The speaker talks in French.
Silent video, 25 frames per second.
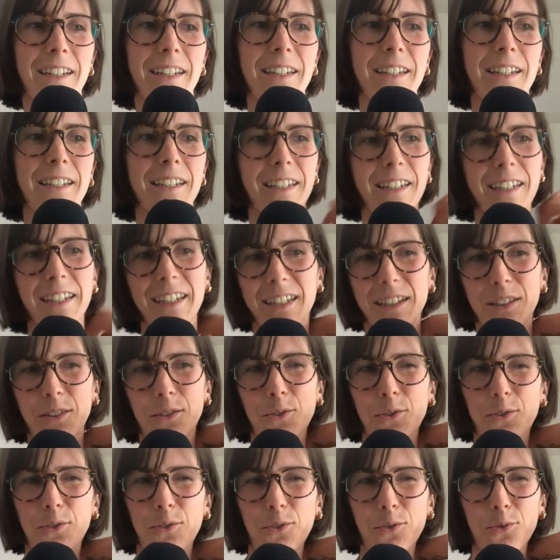Et,
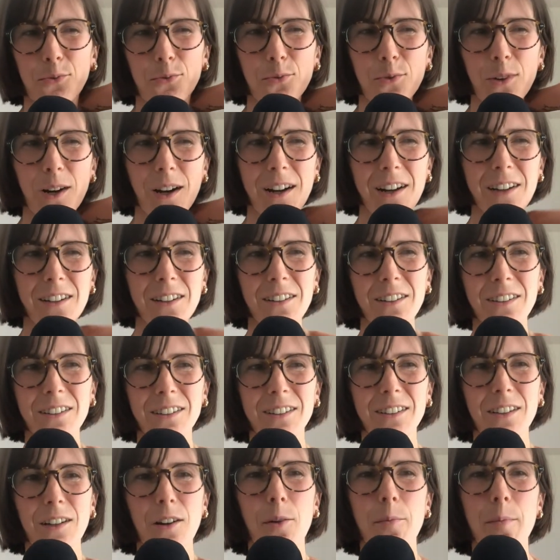toi,
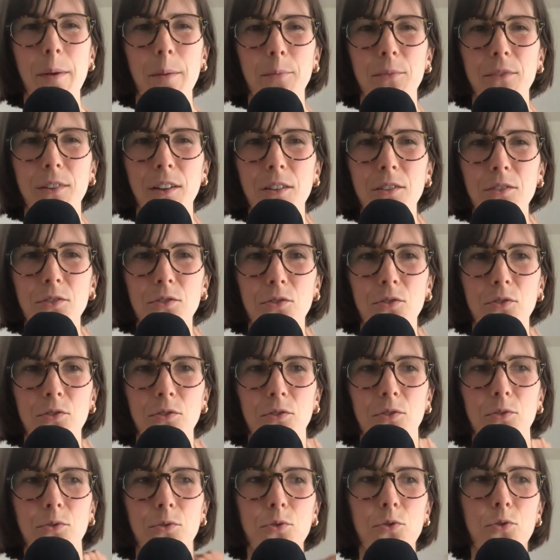en même temps, tu,
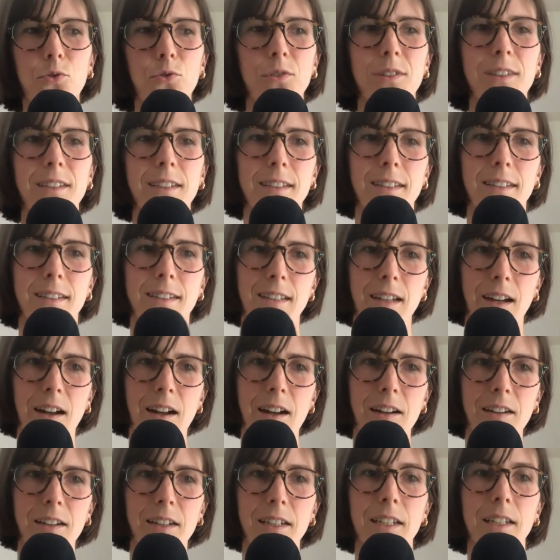donc tu dis ça
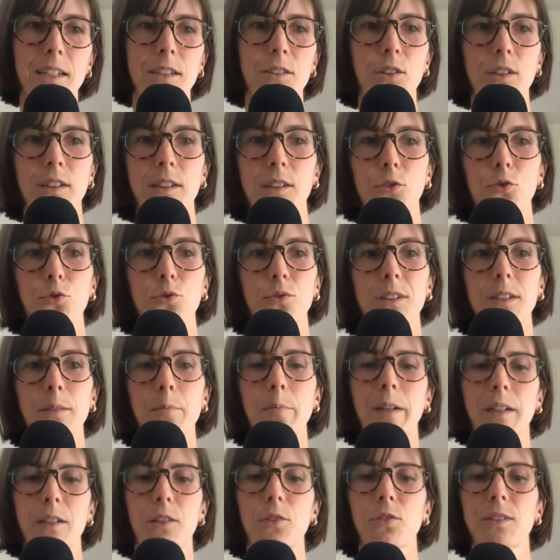et, tu dis
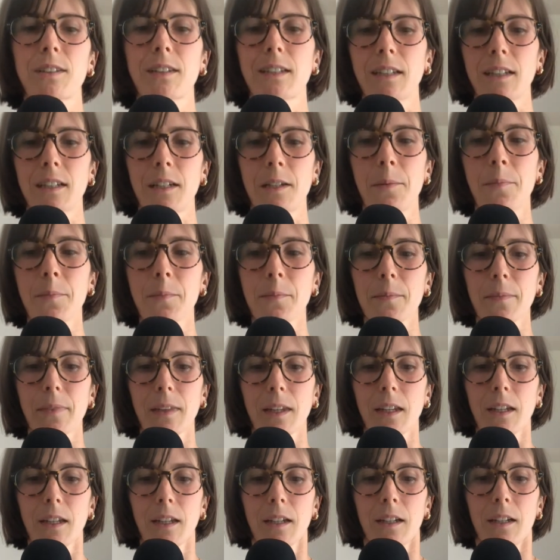bah, que c'est
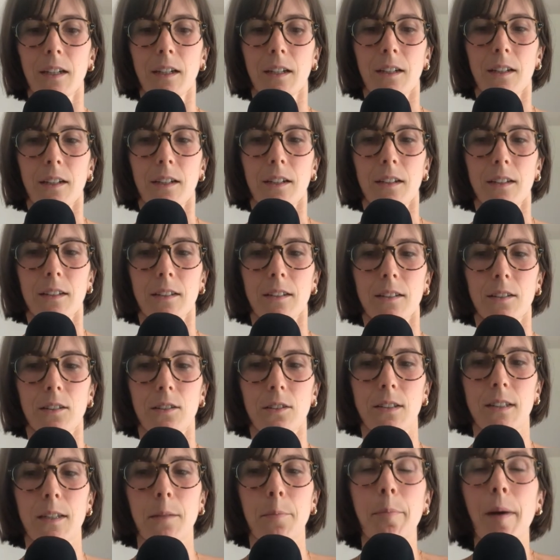
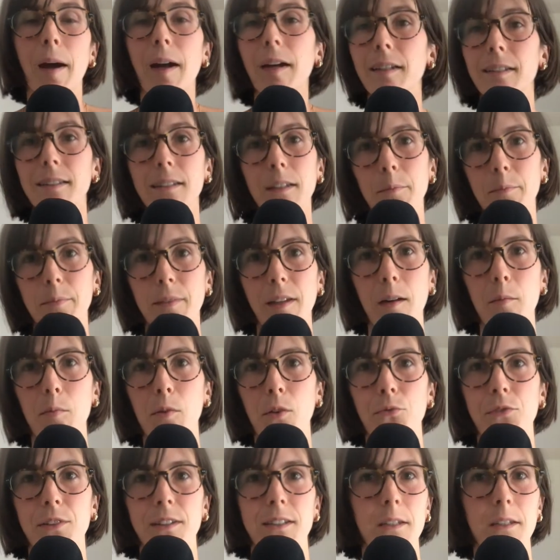c'est pas acceptable
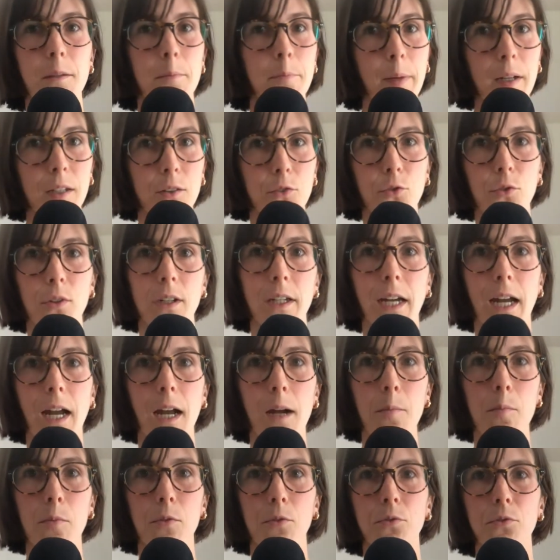en fait, c'est pas
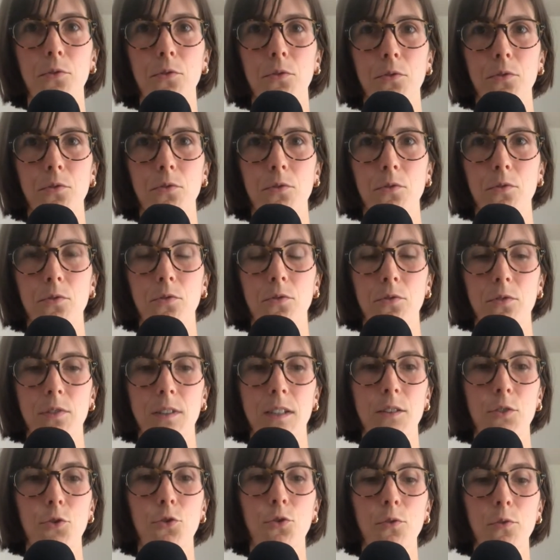tolérable. De,
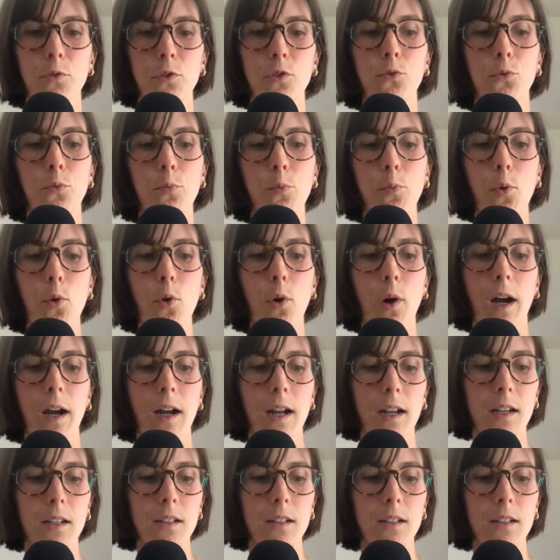c'est une, une morale,